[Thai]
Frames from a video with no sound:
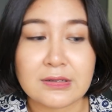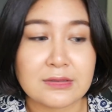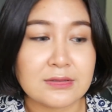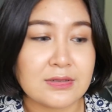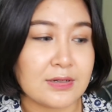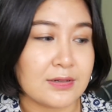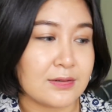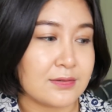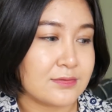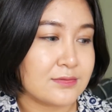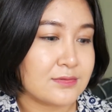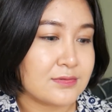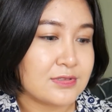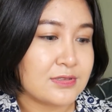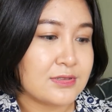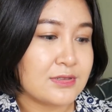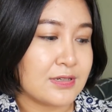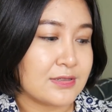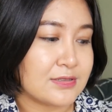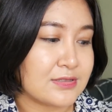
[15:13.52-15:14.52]
เรื่อง
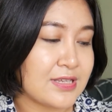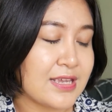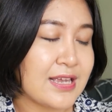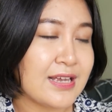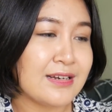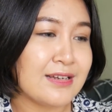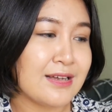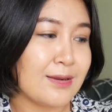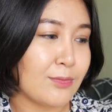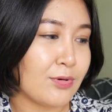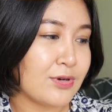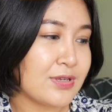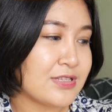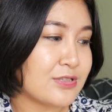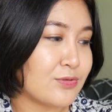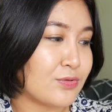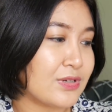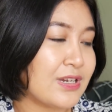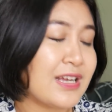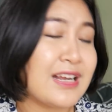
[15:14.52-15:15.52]
ซิงเรื่องบริ
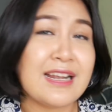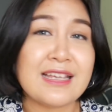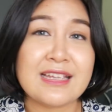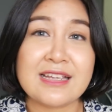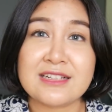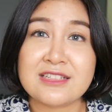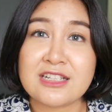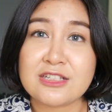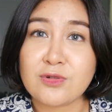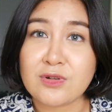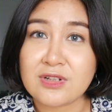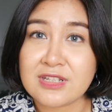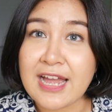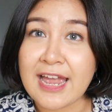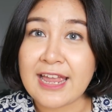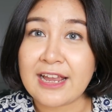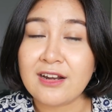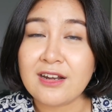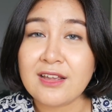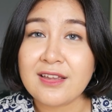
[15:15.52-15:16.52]
สุทธิ์เรื่องอะไรอย่างเงี้ยส่วนให
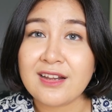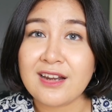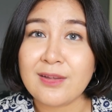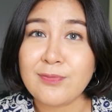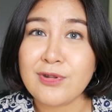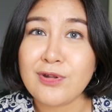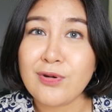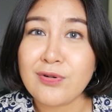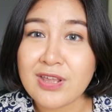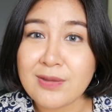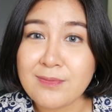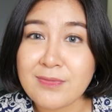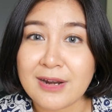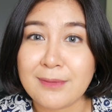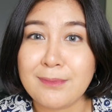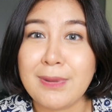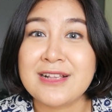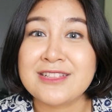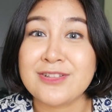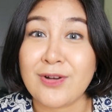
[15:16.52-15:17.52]
ญ่ก็เลยคลิปวิดีโอนี้เหมื
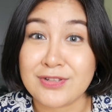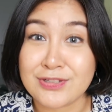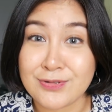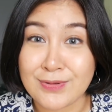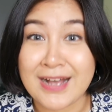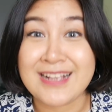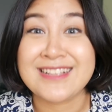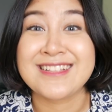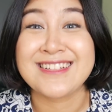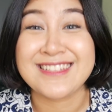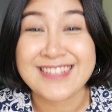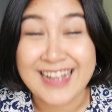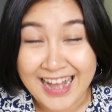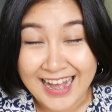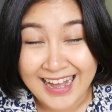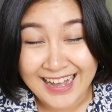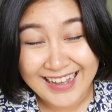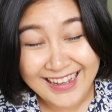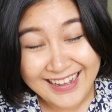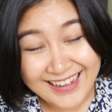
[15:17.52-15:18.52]
อนมาสอนสุขศึกษา
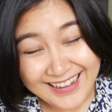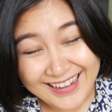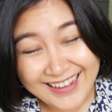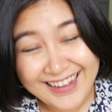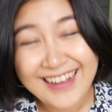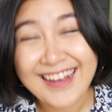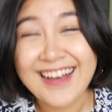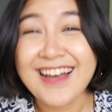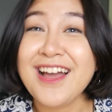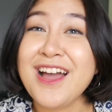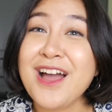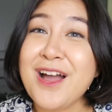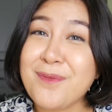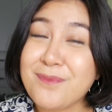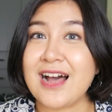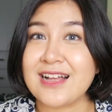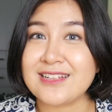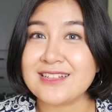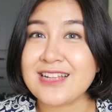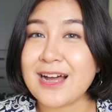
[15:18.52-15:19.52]

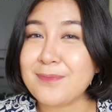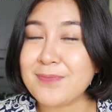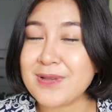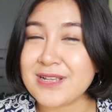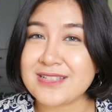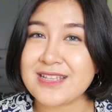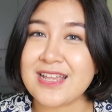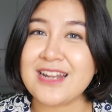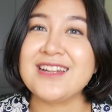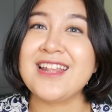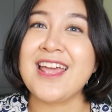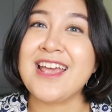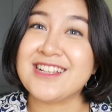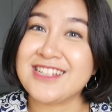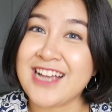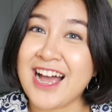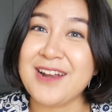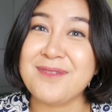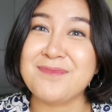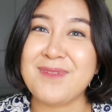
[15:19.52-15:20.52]
และทำพรีเซนเท
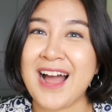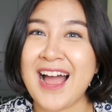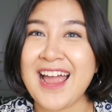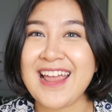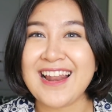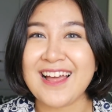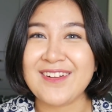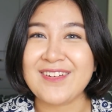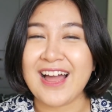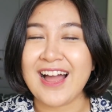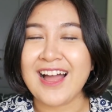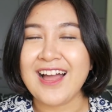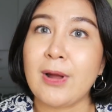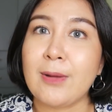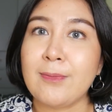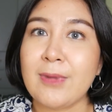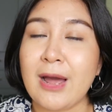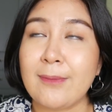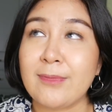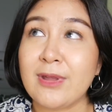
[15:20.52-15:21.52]
ชันมาให้แล้วนะ
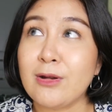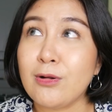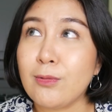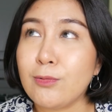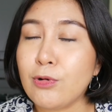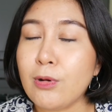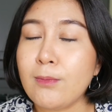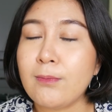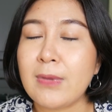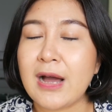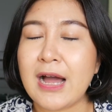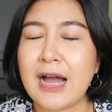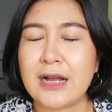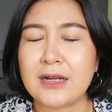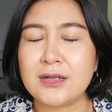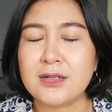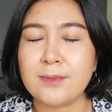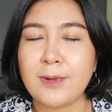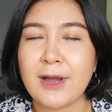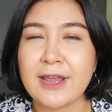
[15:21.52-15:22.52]
คำถามที่รวบรวมมา
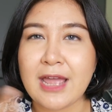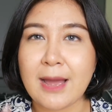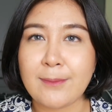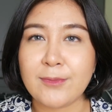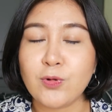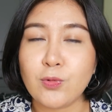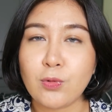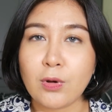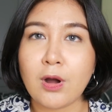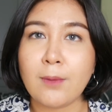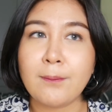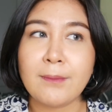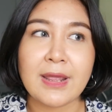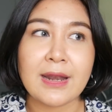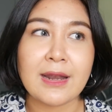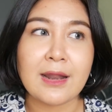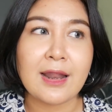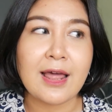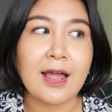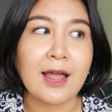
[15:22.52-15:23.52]
คือพยายามดูคอมเม
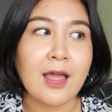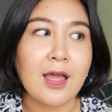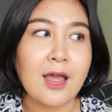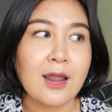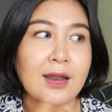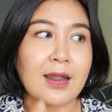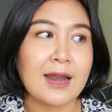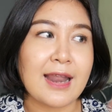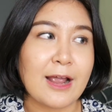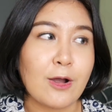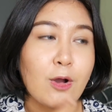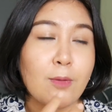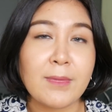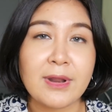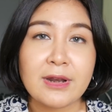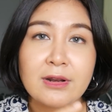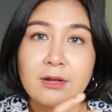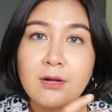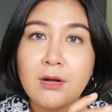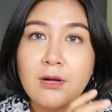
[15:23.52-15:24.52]
นต์แล้วแหละหลายๆคอมเม
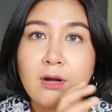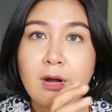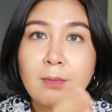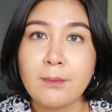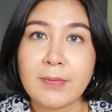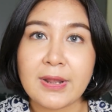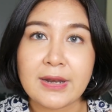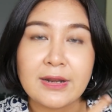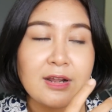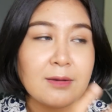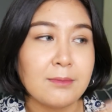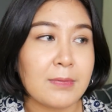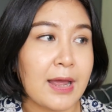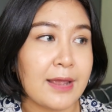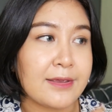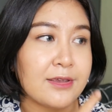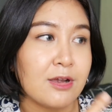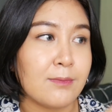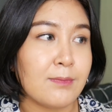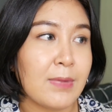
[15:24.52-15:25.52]
นต์ก็คอมเมนต์กันมา
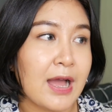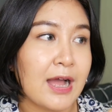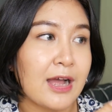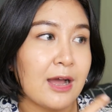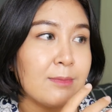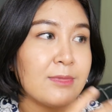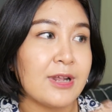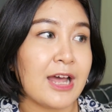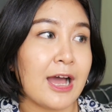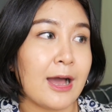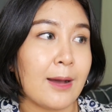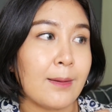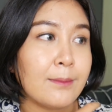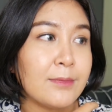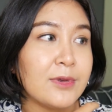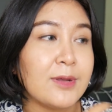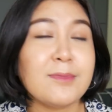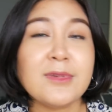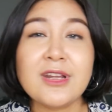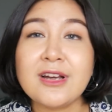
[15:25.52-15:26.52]
เยอะมากคำถาม
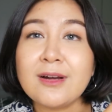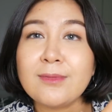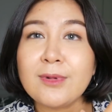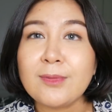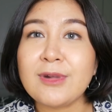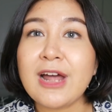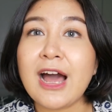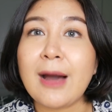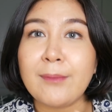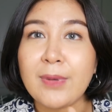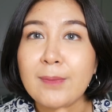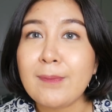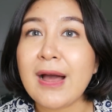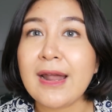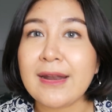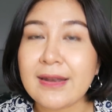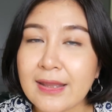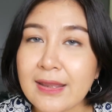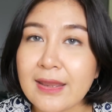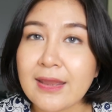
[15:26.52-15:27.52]
เดิมๆคำถามประ
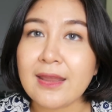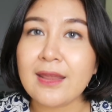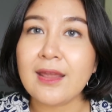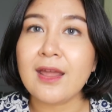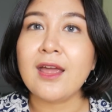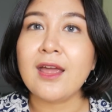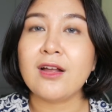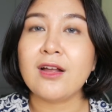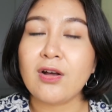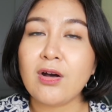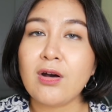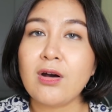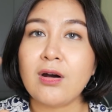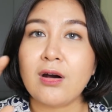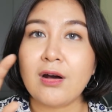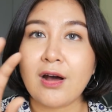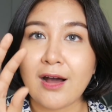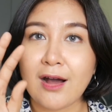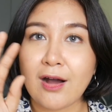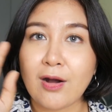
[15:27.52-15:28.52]
มาณนี้ก็
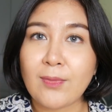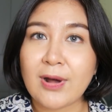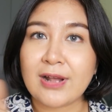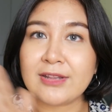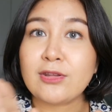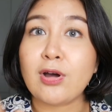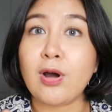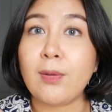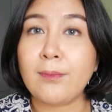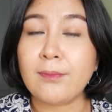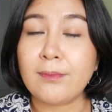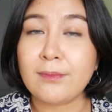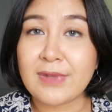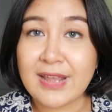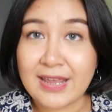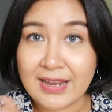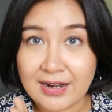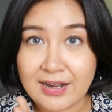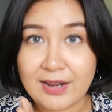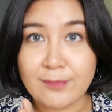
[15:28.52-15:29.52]
เอามาตอบ
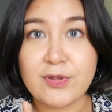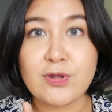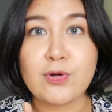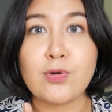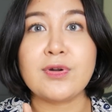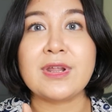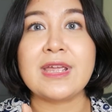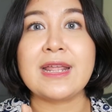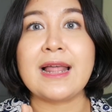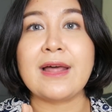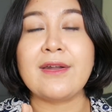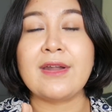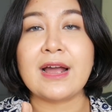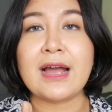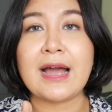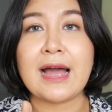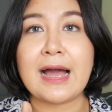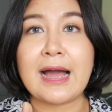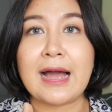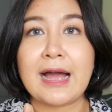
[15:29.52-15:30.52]
ในคลิปวิดีโอนี้แล้ว
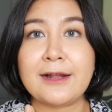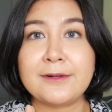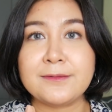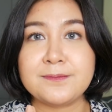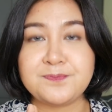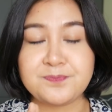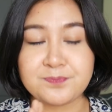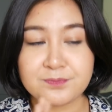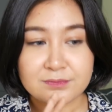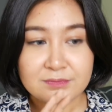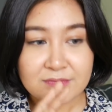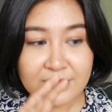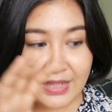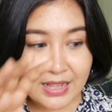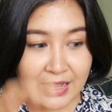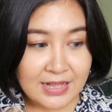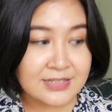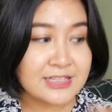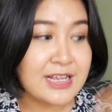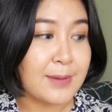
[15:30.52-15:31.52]
นะคะ
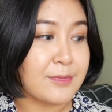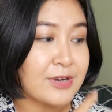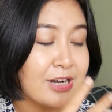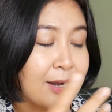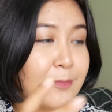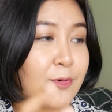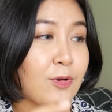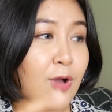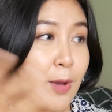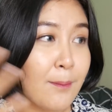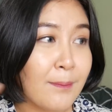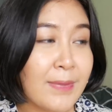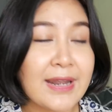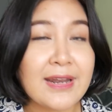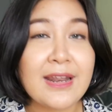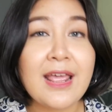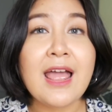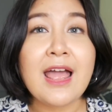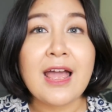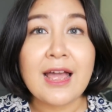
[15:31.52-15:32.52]
สำหรับคอมเมน
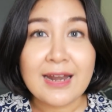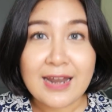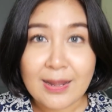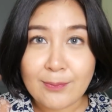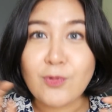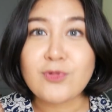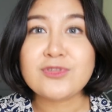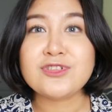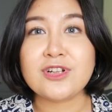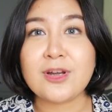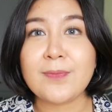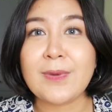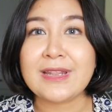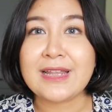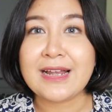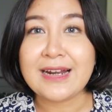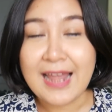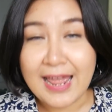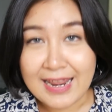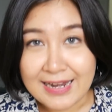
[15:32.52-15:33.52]
ต์ละมุกจะกระเป็ด
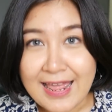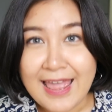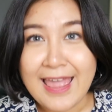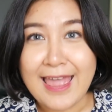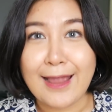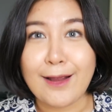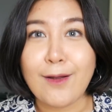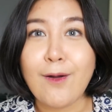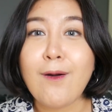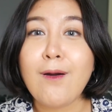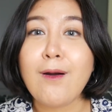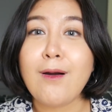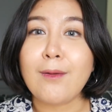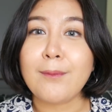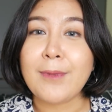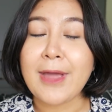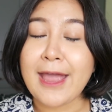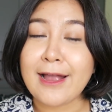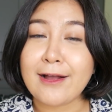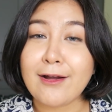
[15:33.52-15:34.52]
ทั้งหลายแหล่ก็
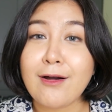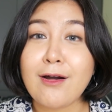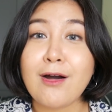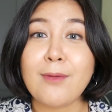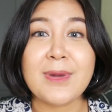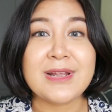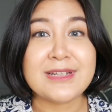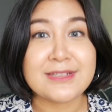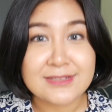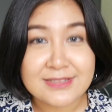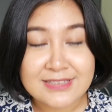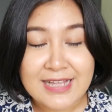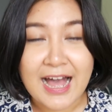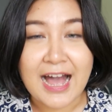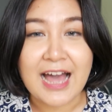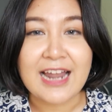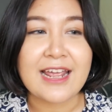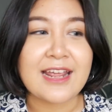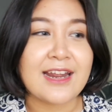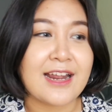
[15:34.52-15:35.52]
แพรก็ไม่ถือสา
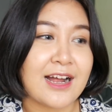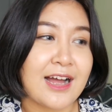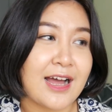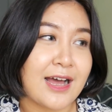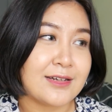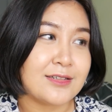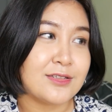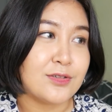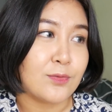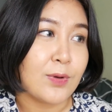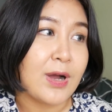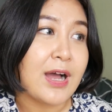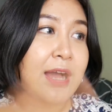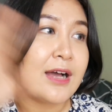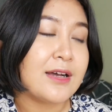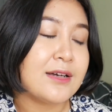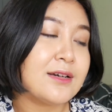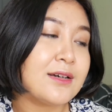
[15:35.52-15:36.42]
อะไรนะคะถือว่า